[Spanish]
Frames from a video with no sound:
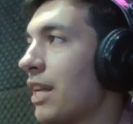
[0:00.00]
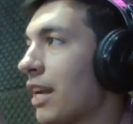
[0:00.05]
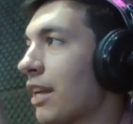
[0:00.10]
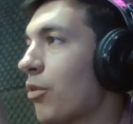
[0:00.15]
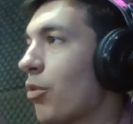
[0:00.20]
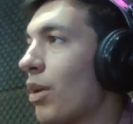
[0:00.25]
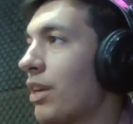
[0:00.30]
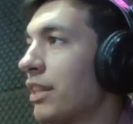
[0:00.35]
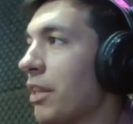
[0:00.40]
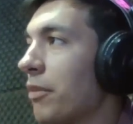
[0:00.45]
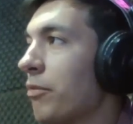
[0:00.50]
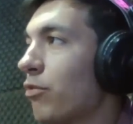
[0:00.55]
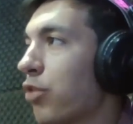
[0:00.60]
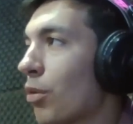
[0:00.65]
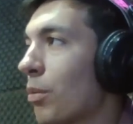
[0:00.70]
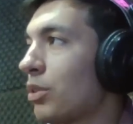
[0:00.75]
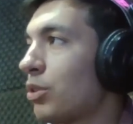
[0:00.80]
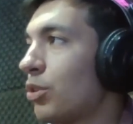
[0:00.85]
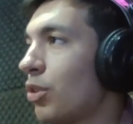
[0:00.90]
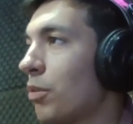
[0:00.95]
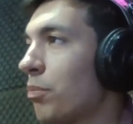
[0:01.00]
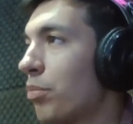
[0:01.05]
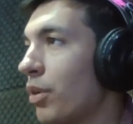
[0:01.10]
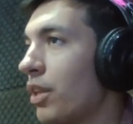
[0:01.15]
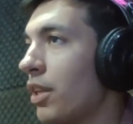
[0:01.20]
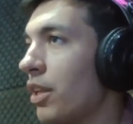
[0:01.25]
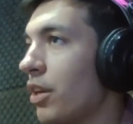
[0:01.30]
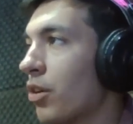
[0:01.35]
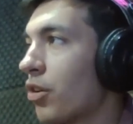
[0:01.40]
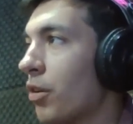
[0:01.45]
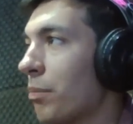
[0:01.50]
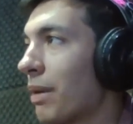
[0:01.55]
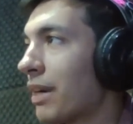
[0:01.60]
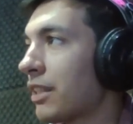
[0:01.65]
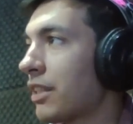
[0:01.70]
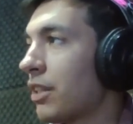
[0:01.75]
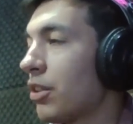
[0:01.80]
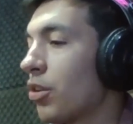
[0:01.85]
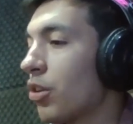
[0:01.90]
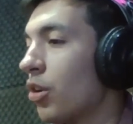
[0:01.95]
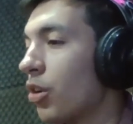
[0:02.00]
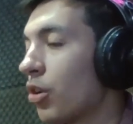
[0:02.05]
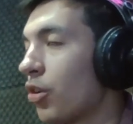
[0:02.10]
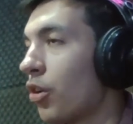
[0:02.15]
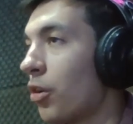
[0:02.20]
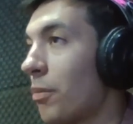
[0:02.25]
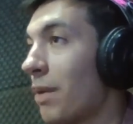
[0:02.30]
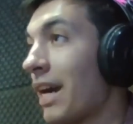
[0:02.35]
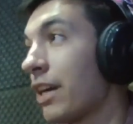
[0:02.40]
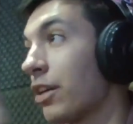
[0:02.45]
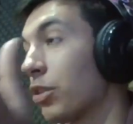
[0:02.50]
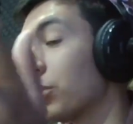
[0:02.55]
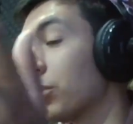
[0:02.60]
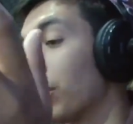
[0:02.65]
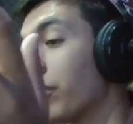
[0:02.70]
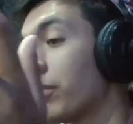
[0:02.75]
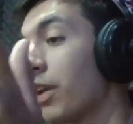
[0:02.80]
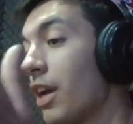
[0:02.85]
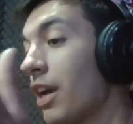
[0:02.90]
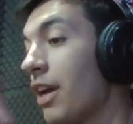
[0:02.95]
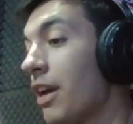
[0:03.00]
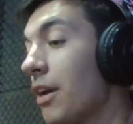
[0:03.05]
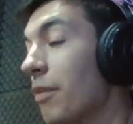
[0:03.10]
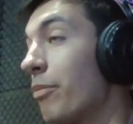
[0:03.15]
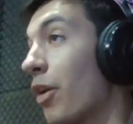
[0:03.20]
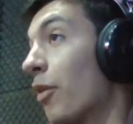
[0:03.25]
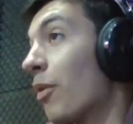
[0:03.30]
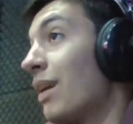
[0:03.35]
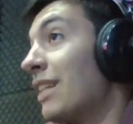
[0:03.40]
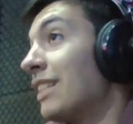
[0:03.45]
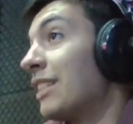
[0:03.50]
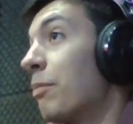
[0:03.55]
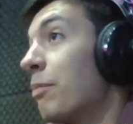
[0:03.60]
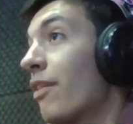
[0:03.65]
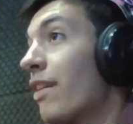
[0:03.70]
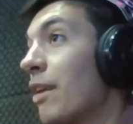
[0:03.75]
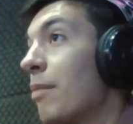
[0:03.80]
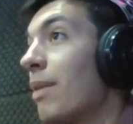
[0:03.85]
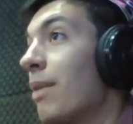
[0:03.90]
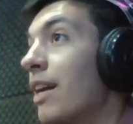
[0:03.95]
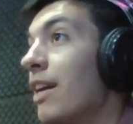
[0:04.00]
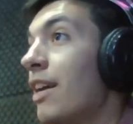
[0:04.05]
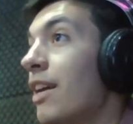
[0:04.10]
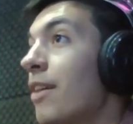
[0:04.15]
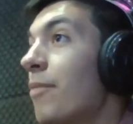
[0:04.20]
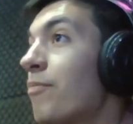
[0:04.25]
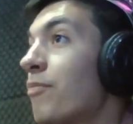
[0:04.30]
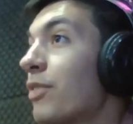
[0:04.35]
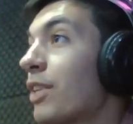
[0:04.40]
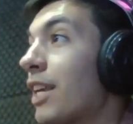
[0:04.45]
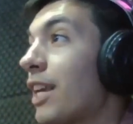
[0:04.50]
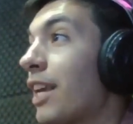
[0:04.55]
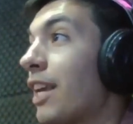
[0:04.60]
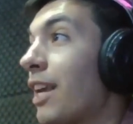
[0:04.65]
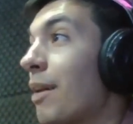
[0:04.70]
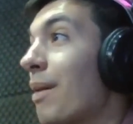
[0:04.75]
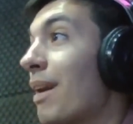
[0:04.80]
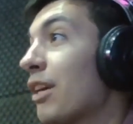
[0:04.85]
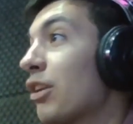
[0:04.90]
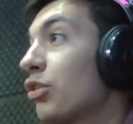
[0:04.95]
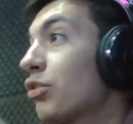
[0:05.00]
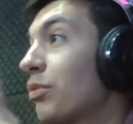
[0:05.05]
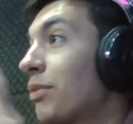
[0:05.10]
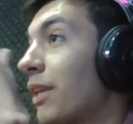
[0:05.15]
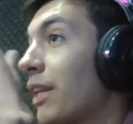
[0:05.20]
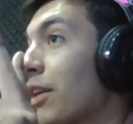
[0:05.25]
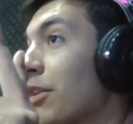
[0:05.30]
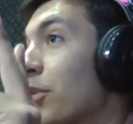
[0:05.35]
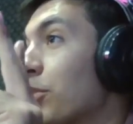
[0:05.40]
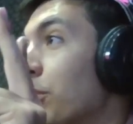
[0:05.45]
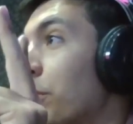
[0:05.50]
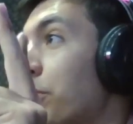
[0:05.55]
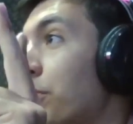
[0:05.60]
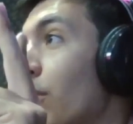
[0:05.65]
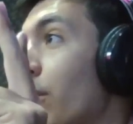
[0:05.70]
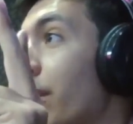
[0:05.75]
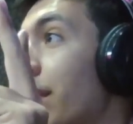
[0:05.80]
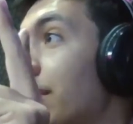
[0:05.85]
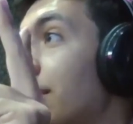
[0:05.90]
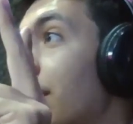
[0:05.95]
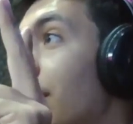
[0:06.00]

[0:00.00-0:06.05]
cuánta información puede compartir o no con Microsoft. Pero ¿cuál es el problema? Que Microsoft te da dos opciones,